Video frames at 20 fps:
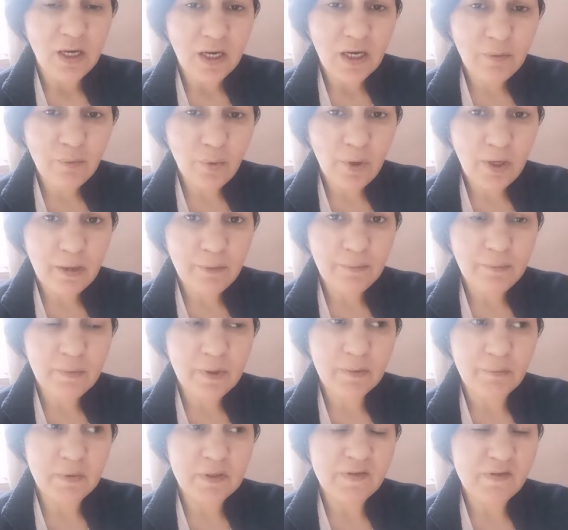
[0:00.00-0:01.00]
المهم
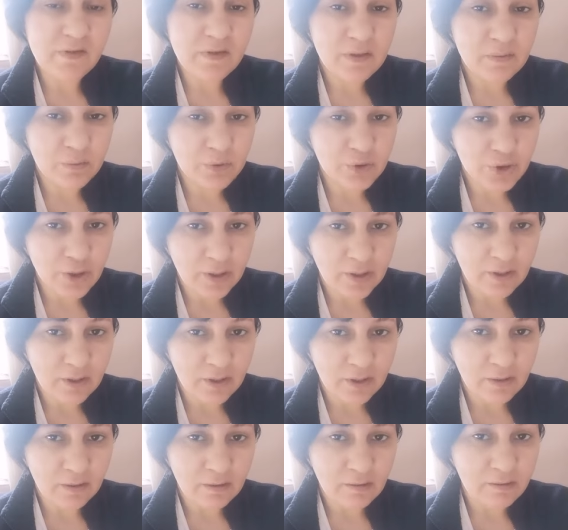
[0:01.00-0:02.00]
لما تصير
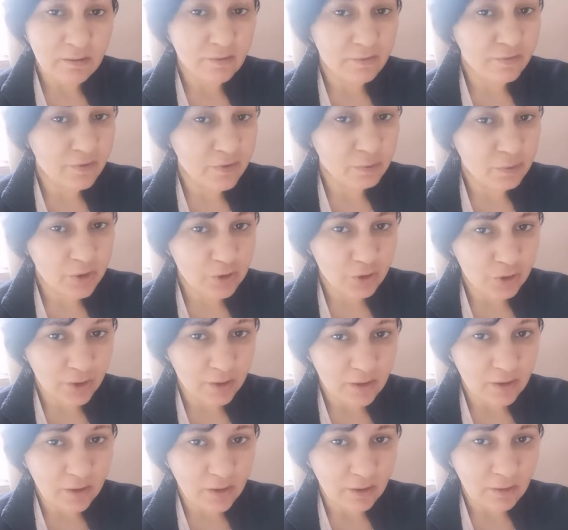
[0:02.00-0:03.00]
مشاكل في
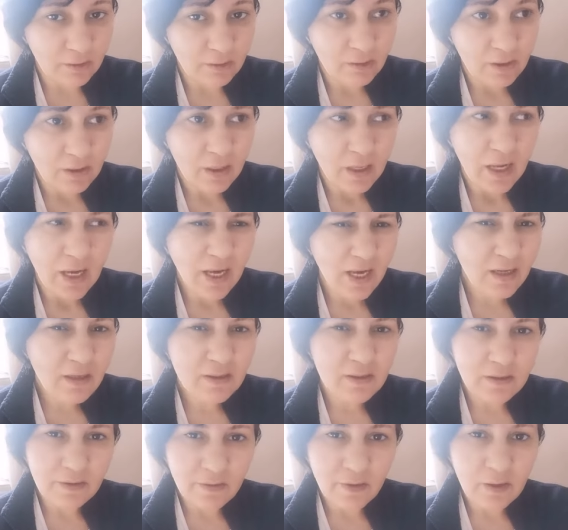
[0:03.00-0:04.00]
مرجعية على
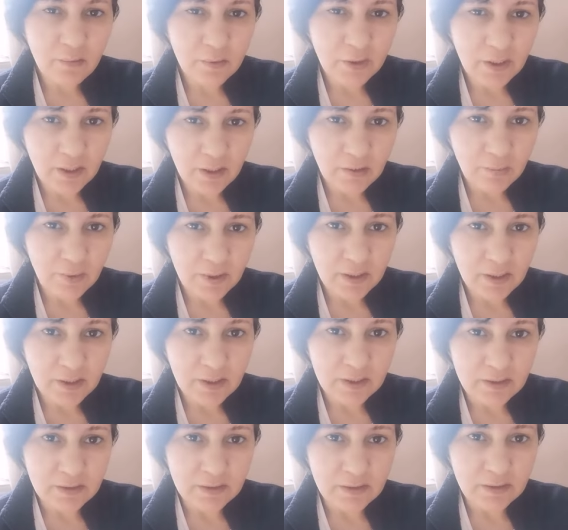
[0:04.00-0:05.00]
النظام القبلي
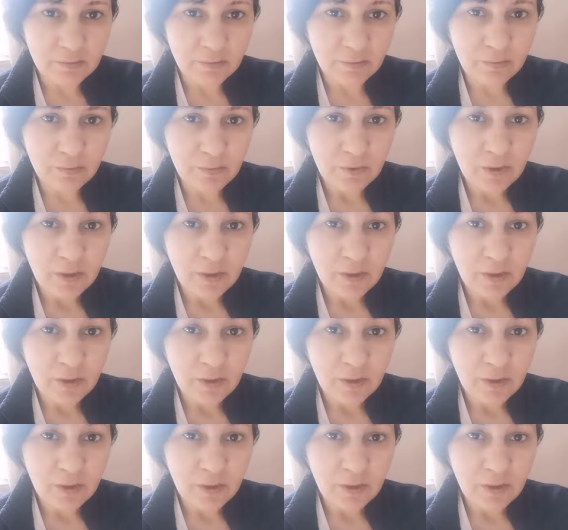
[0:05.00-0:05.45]
القديم